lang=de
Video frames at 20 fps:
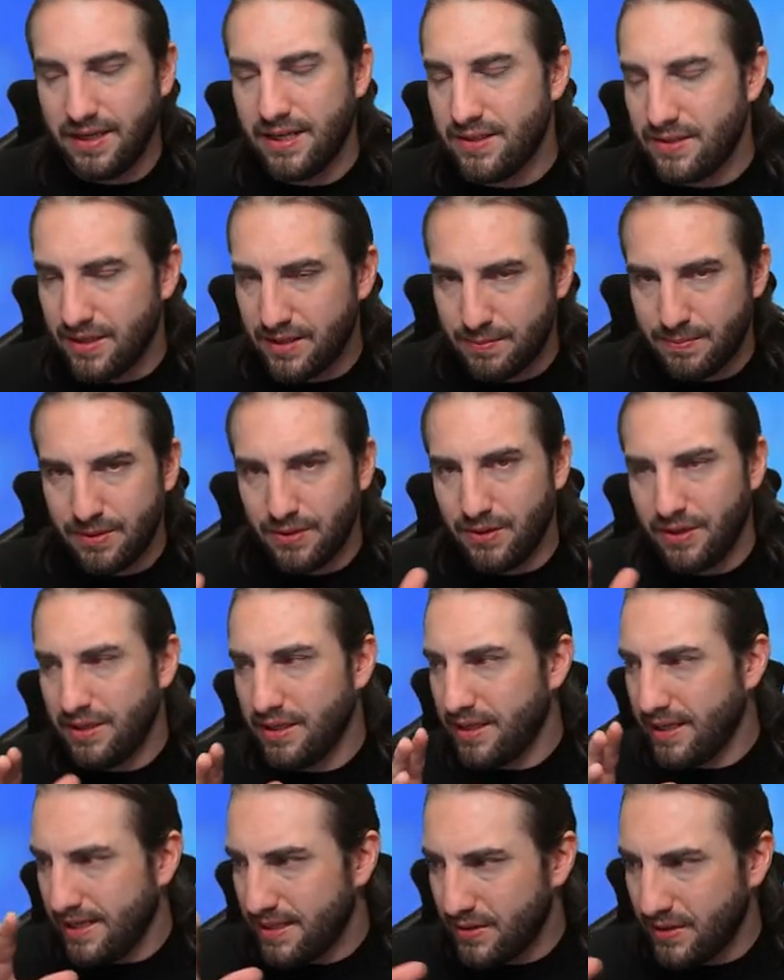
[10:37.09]
Also das
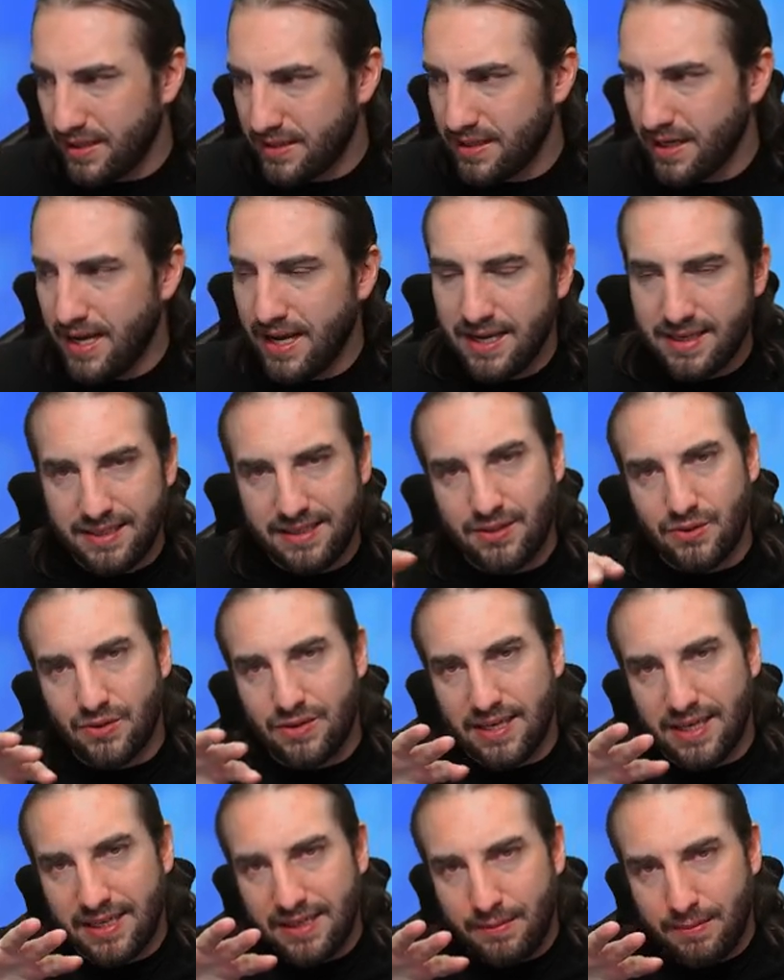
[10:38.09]
bedeutet also, dass sich
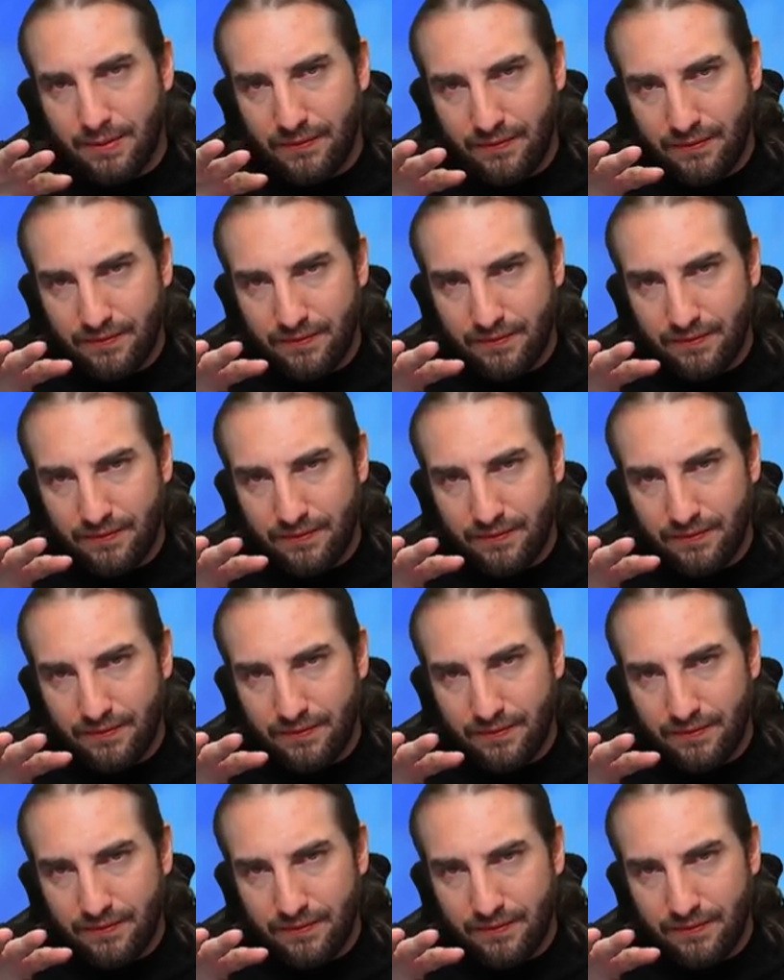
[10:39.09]
sozusagen die,